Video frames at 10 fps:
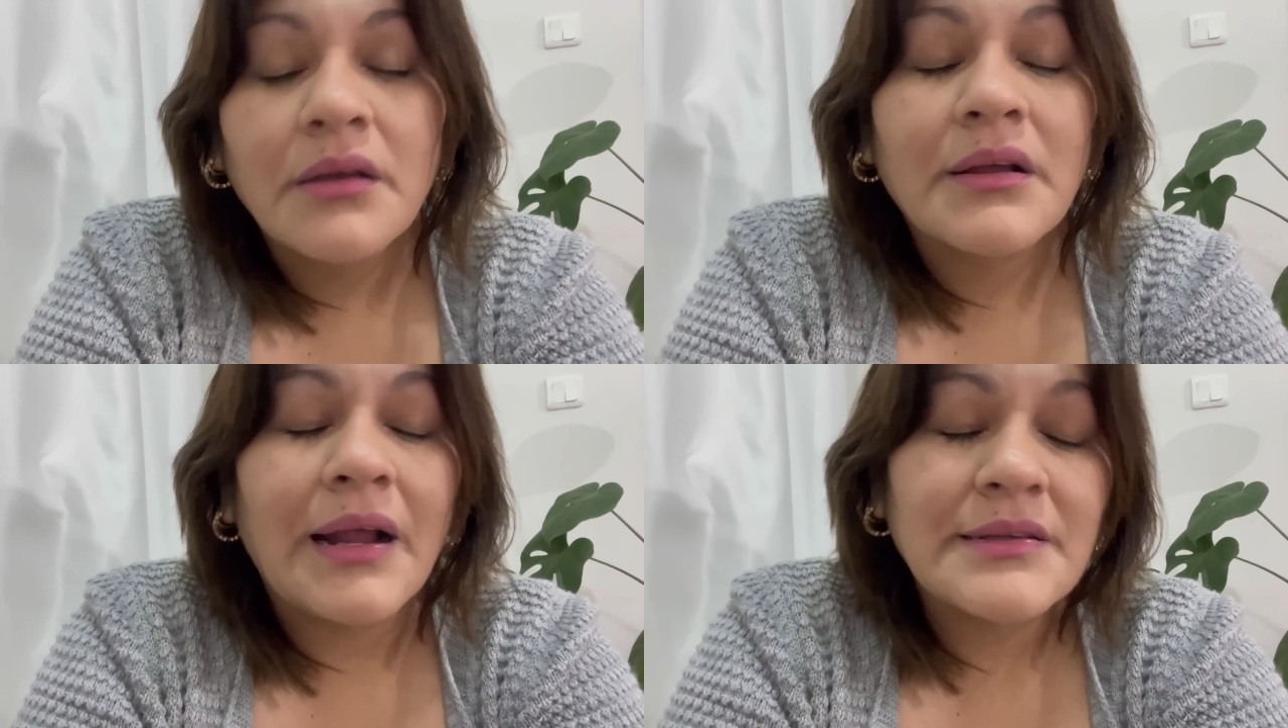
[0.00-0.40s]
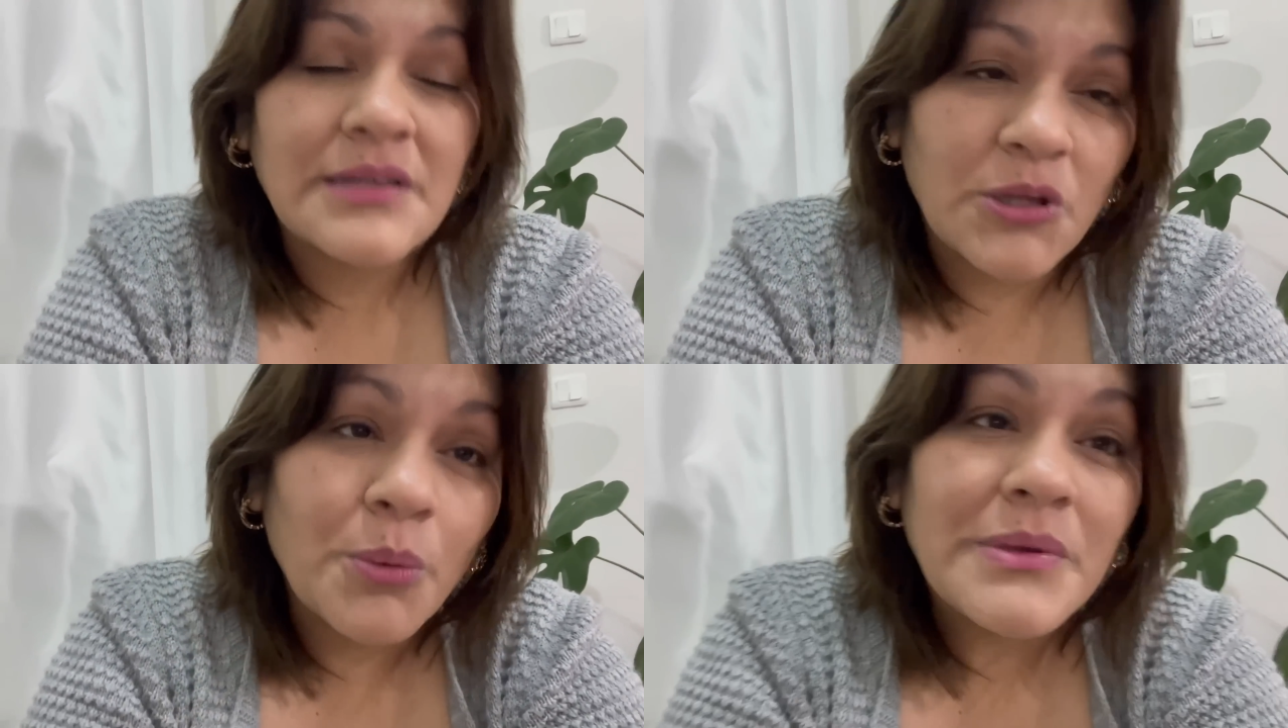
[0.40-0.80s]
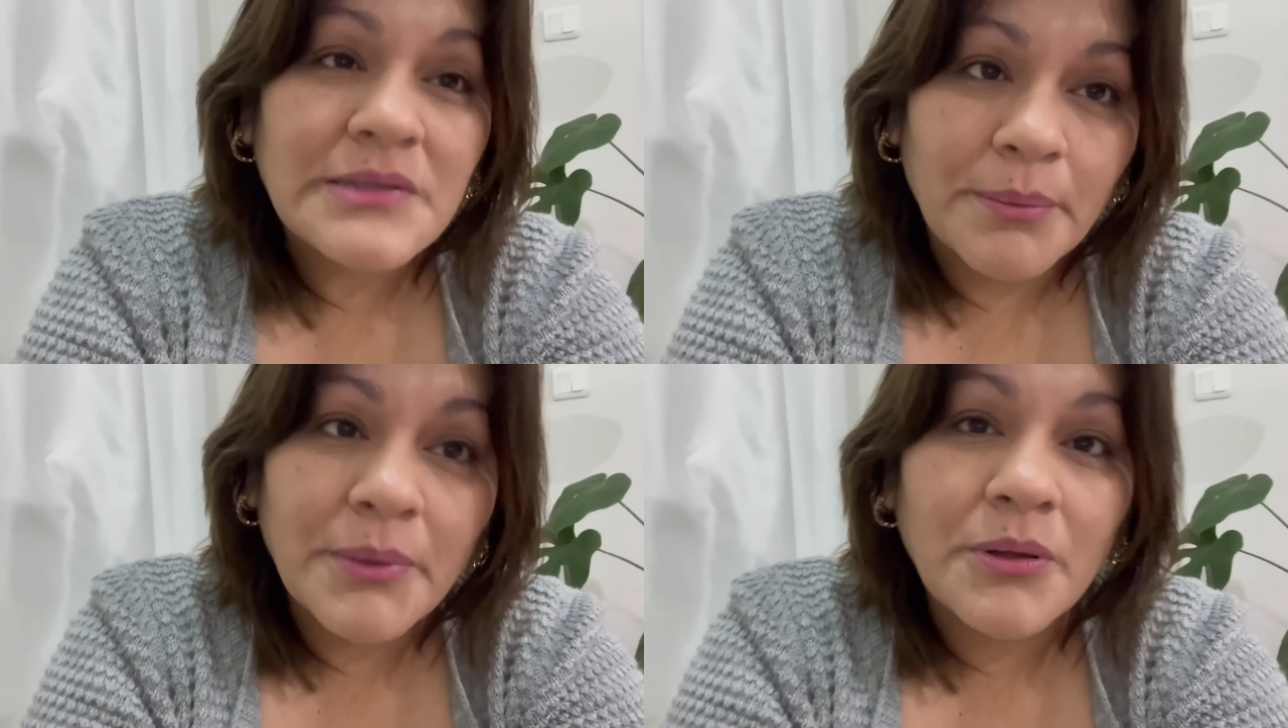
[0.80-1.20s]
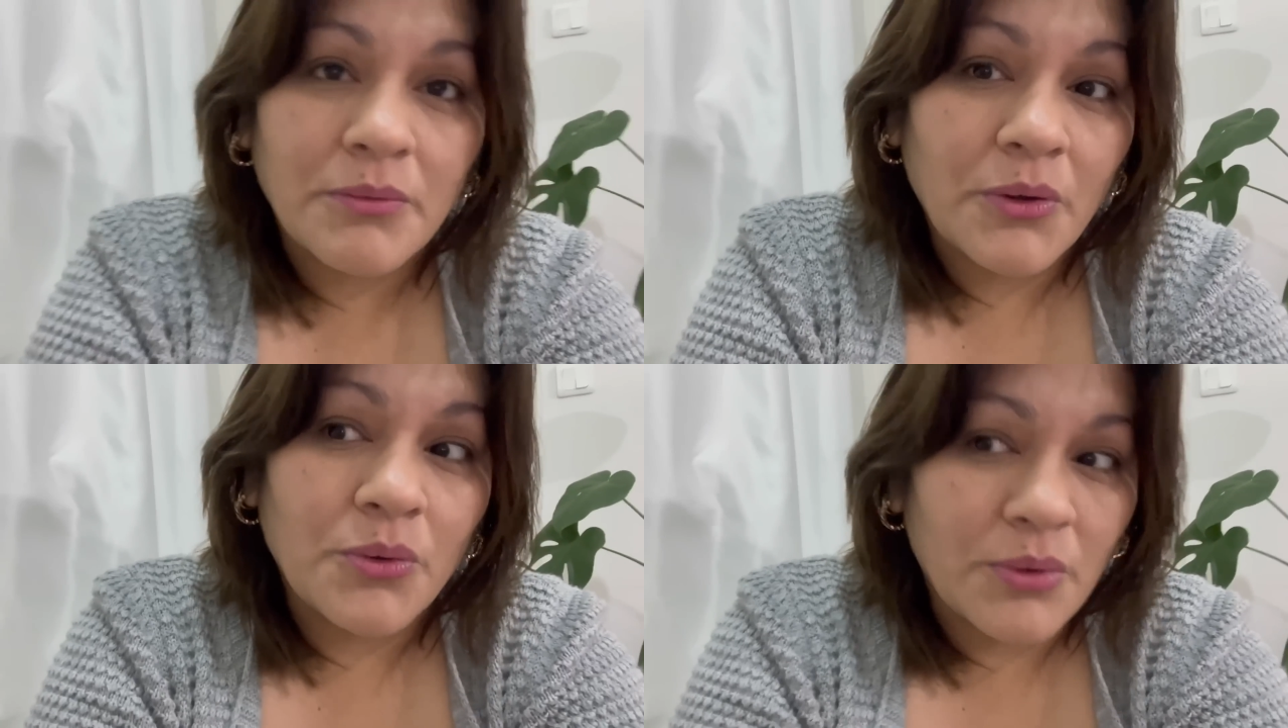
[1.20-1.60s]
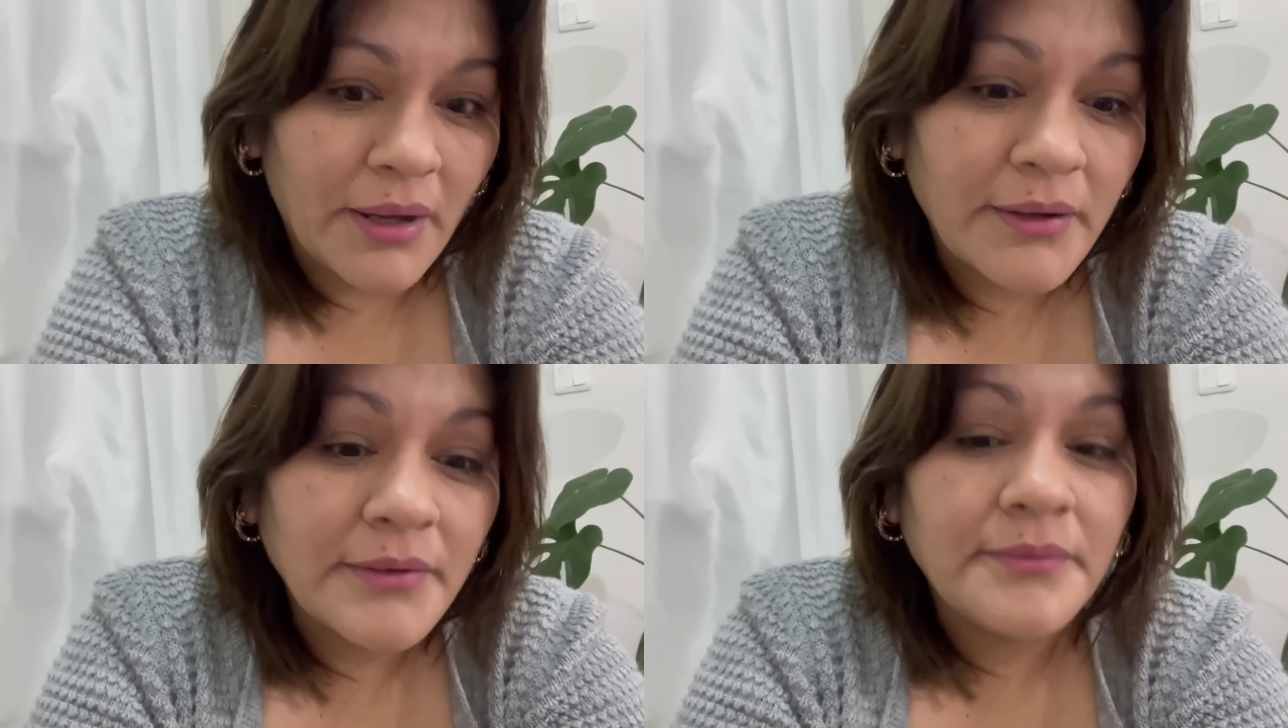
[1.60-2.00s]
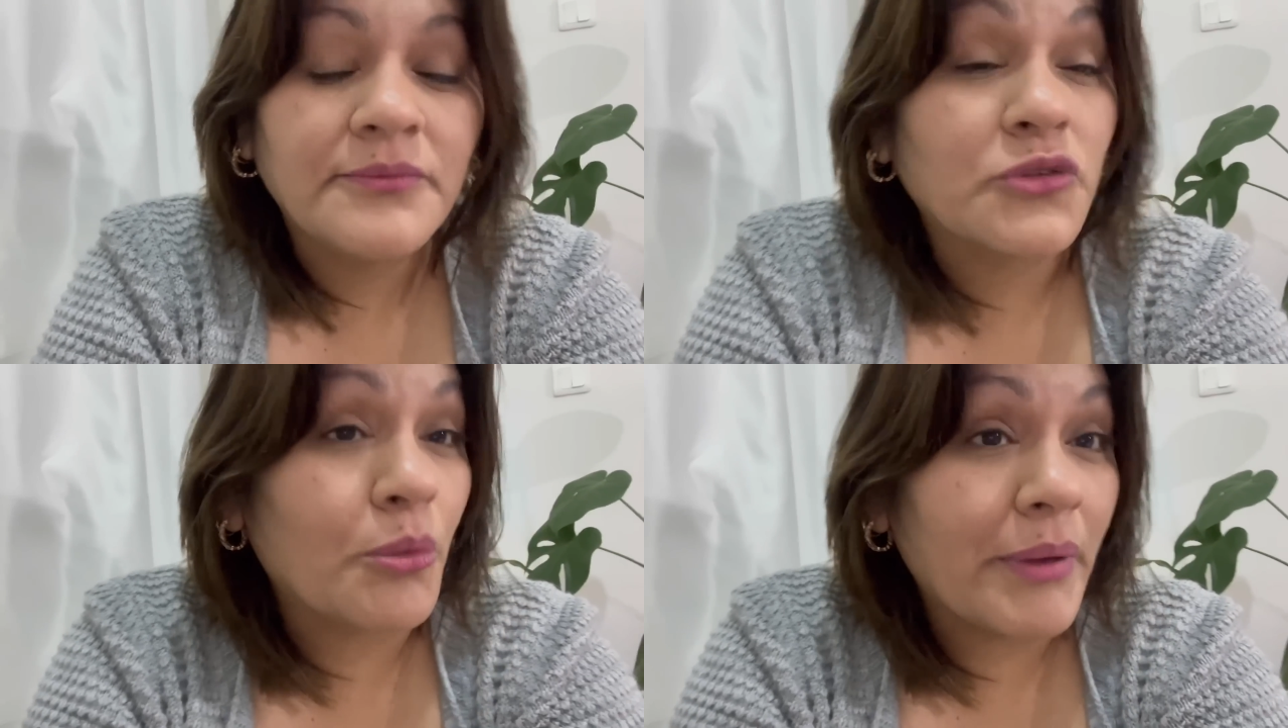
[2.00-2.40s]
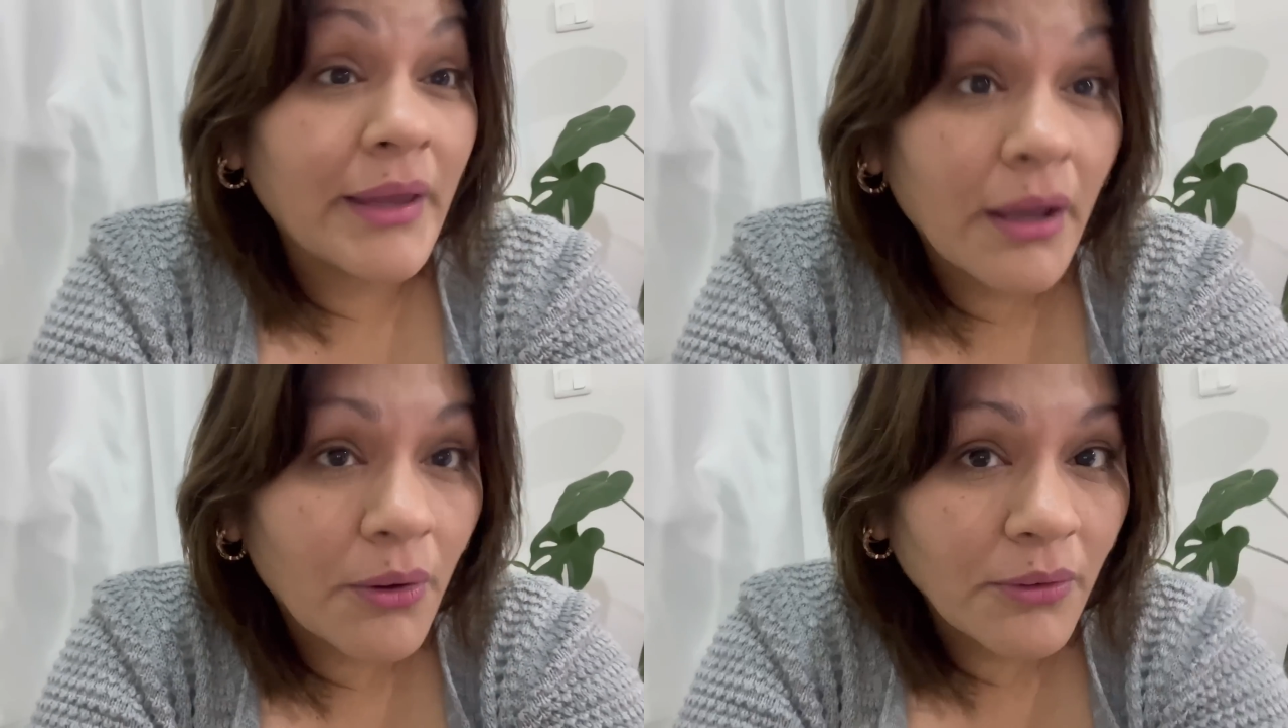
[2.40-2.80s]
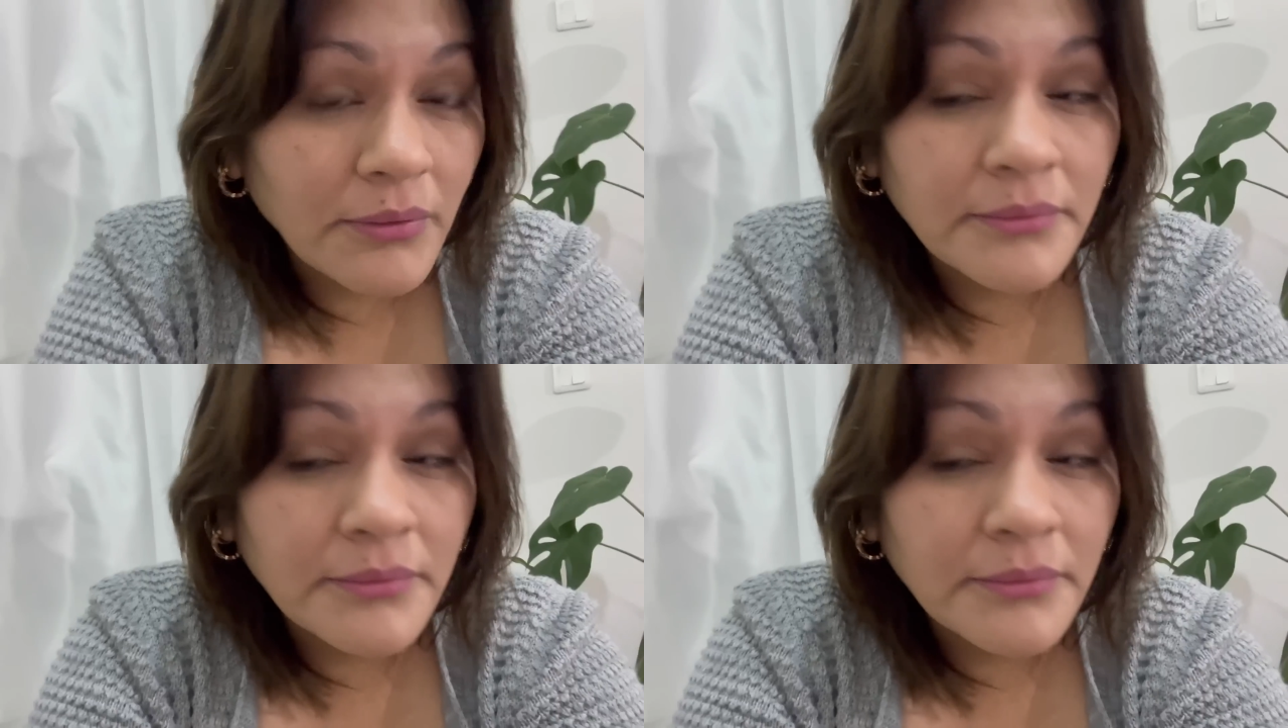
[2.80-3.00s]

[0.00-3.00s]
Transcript: Gracias a Dios me están viniendo a ayudar, no me quejo.